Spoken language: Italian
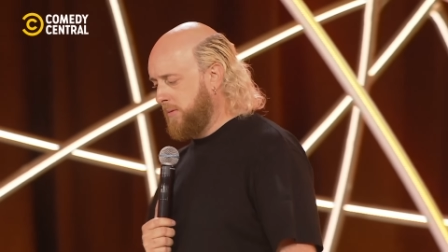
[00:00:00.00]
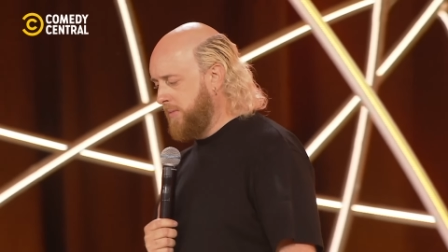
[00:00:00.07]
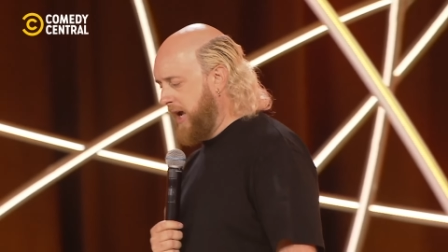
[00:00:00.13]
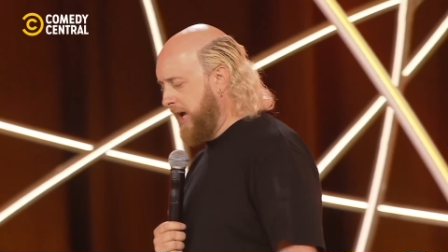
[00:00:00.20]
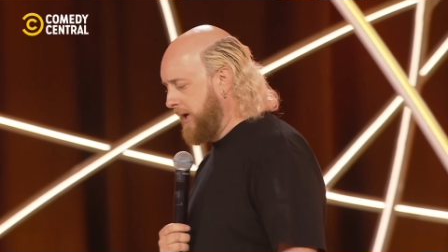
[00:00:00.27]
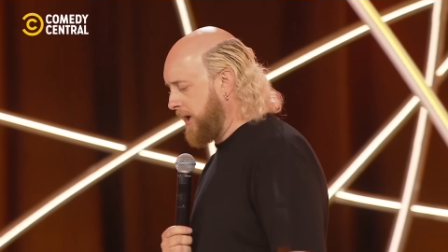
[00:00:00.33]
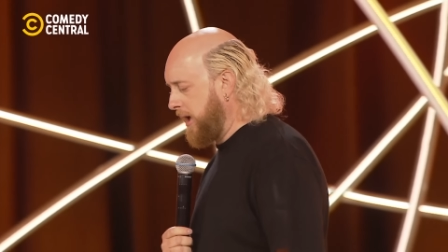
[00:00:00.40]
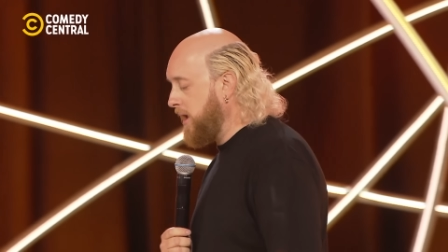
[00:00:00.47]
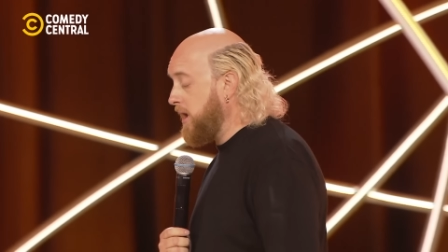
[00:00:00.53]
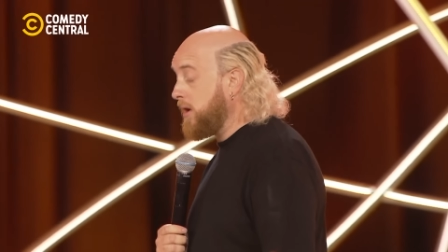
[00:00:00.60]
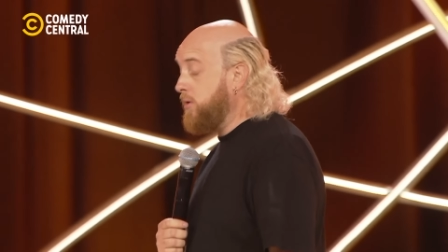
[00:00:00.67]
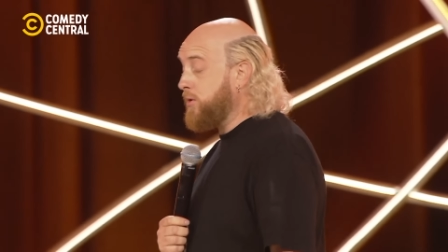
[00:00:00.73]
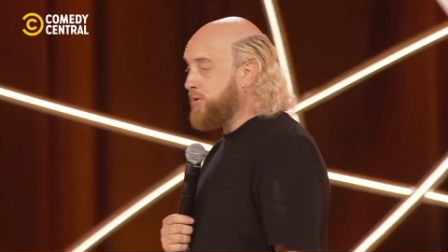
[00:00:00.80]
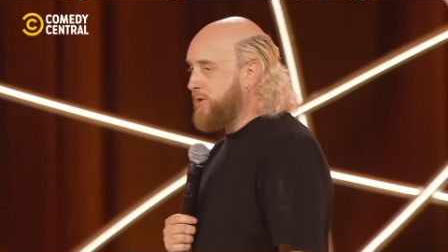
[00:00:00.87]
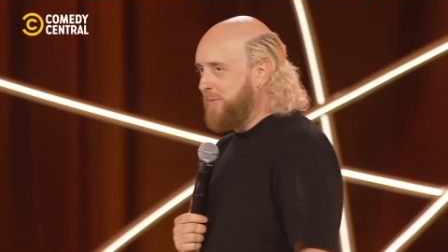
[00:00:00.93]
ebraica,
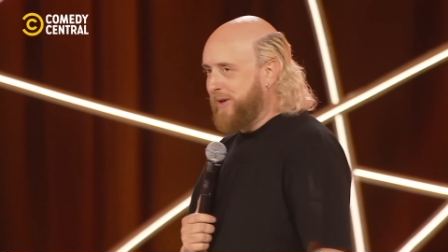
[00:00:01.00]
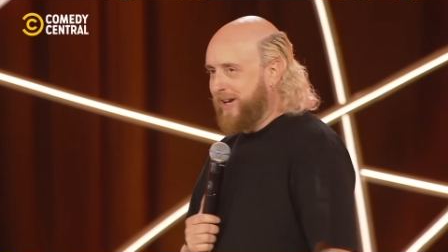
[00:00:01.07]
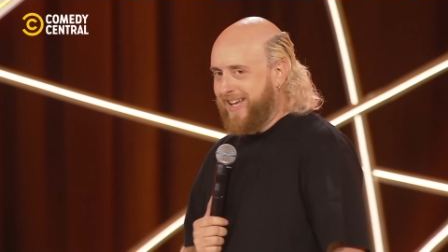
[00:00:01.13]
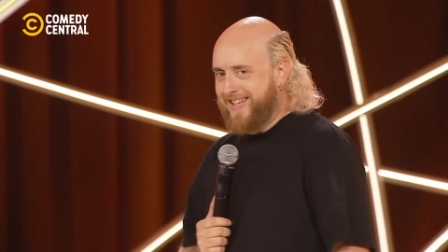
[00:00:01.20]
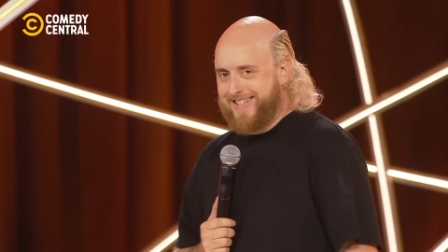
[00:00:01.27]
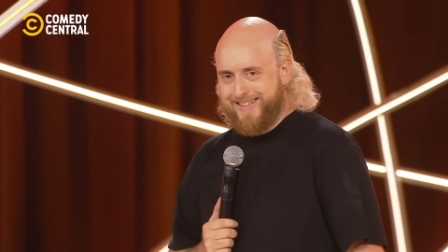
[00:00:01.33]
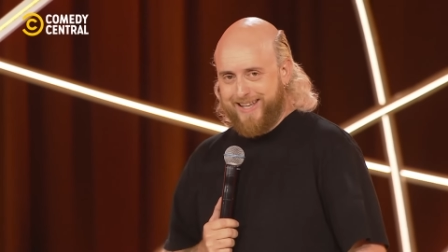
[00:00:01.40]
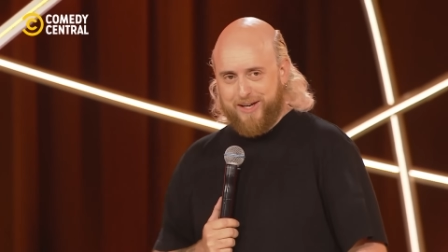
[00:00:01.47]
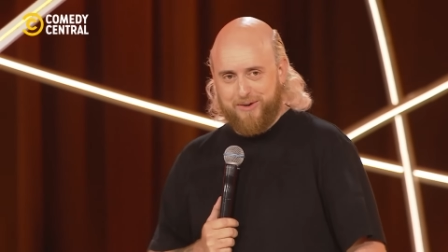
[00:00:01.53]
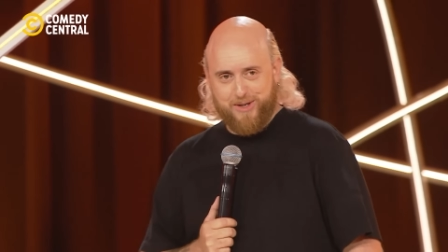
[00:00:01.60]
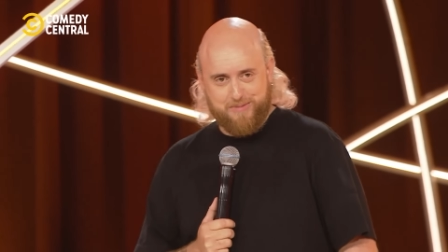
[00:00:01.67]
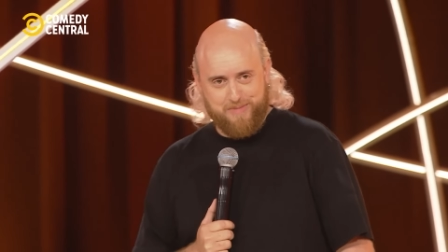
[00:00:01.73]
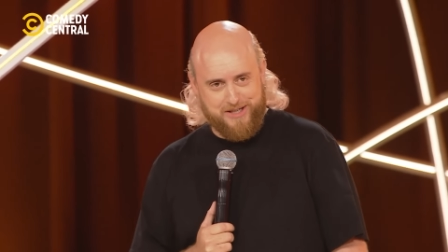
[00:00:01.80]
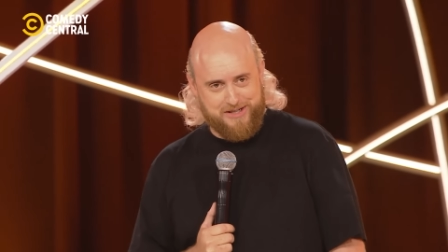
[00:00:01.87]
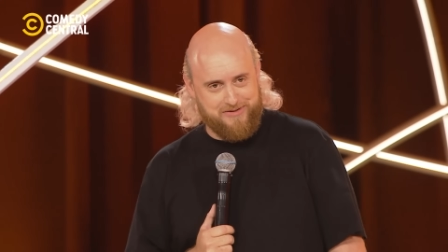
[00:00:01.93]
non so perché ci tengo a
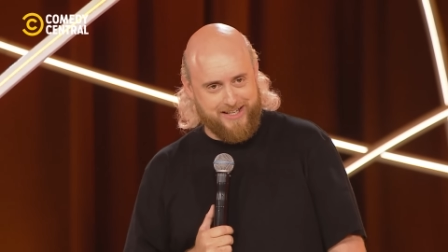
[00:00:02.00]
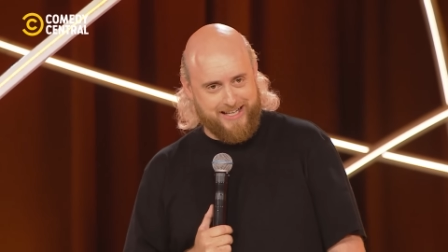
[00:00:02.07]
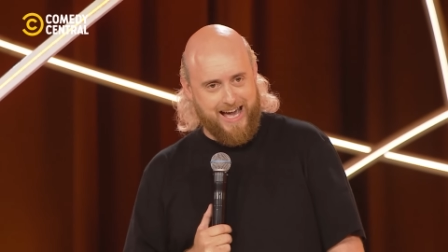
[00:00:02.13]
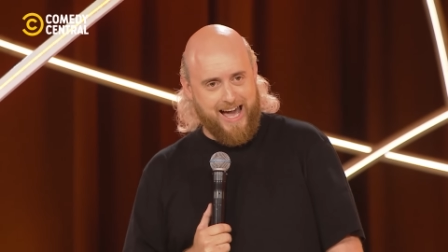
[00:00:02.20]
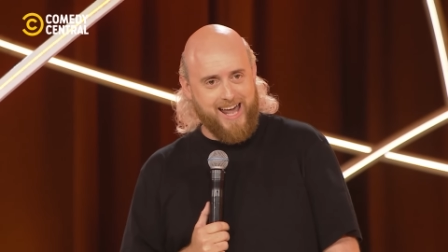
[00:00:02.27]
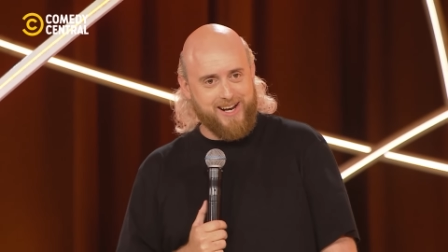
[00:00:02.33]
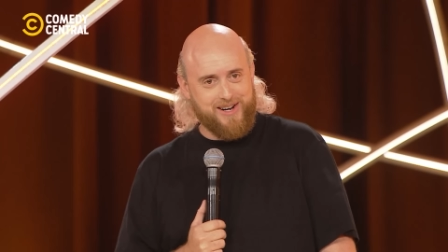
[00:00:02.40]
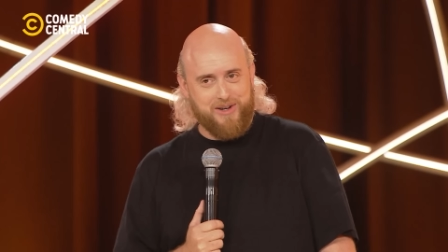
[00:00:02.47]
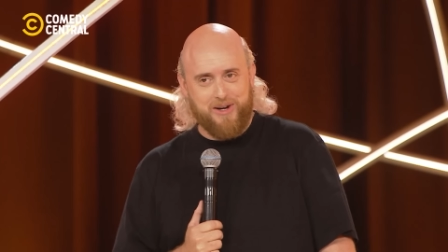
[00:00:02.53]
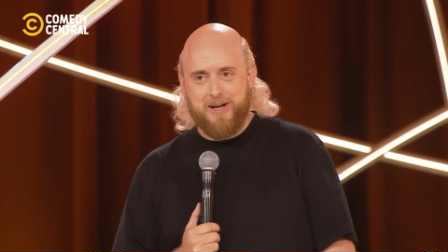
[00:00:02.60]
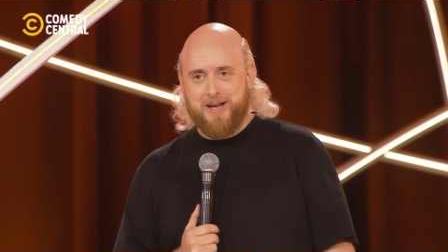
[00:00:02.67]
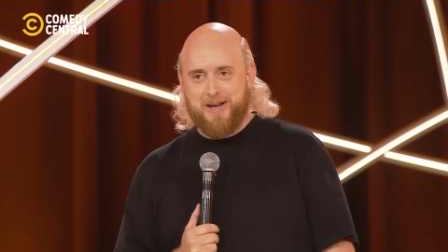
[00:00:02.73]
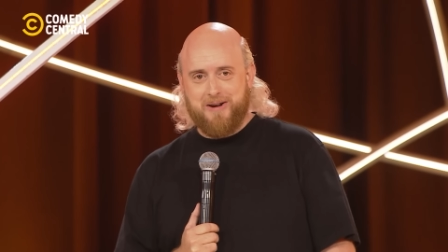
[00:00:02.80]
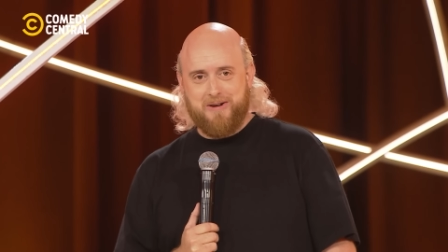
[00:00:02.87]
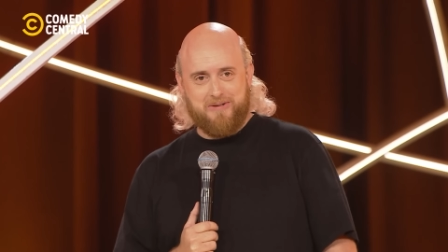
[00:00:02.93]
specificarlo
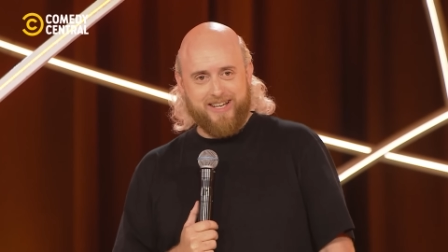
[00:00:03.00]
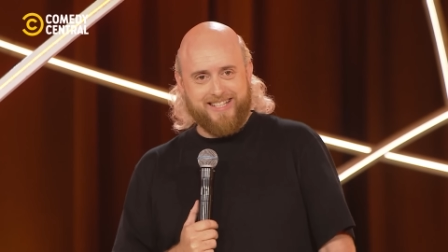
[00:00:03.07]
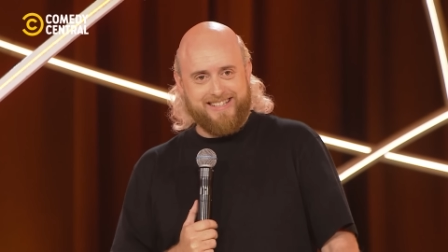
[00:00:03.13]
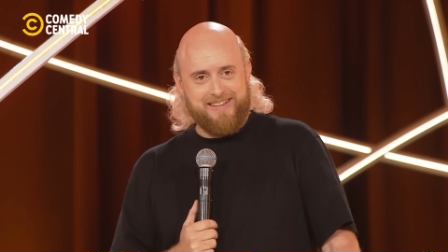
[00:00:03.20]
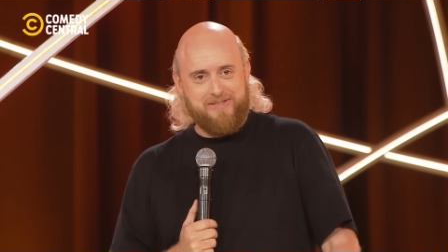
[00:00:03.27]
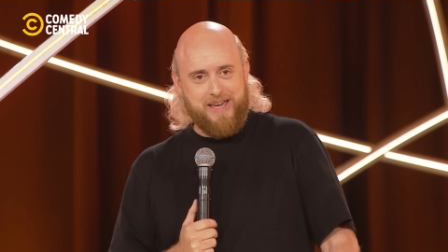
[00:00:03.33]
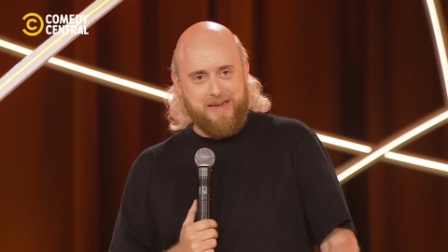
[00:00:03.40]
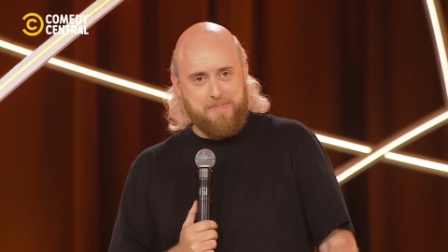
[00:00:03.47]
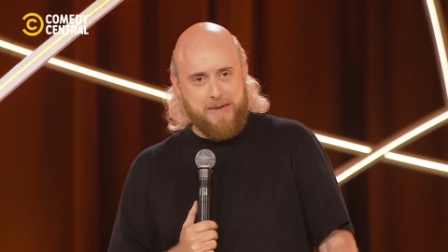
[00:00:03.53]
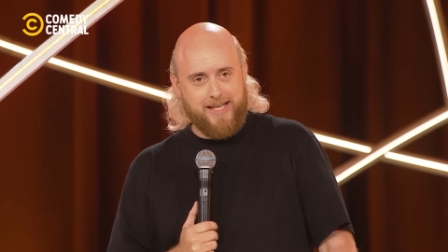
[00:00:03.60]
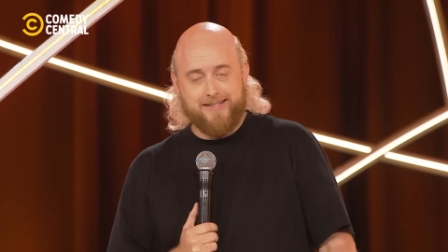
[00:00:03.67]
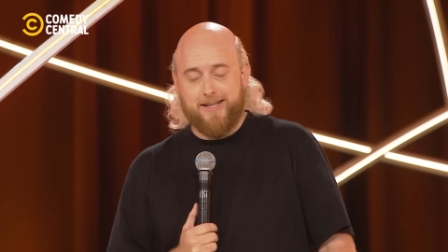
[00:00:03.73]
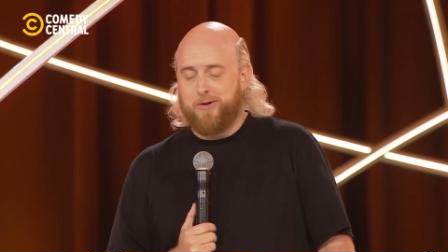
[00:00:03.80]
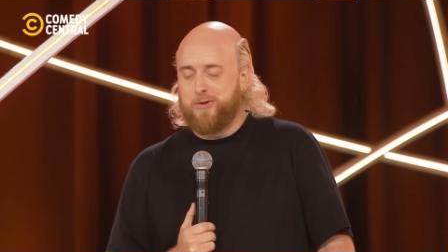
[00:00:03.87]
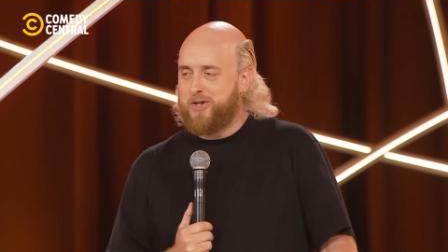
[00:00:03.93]
con questa
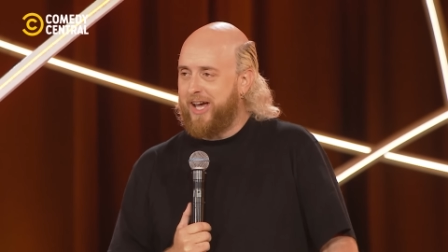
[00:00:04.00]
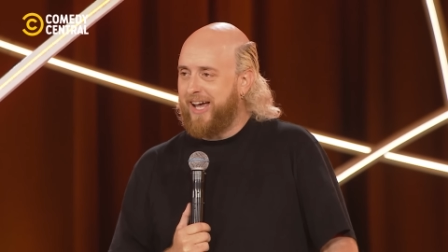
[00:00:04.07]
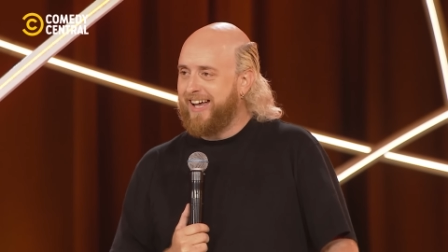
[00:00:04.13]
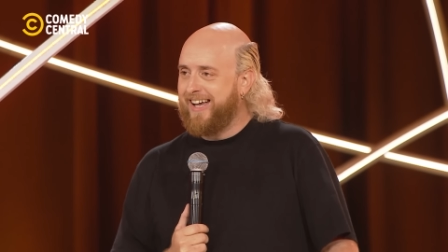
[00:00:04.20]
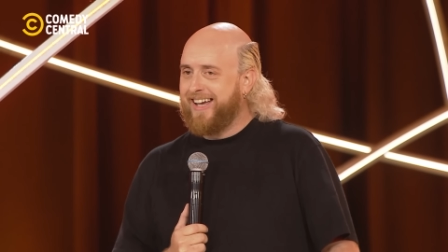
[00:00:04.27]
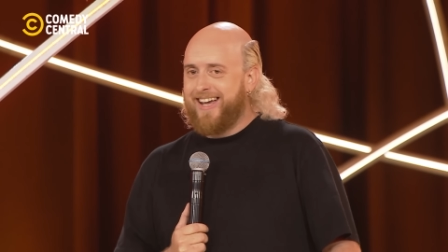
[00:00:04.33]
veemenza, non c'è,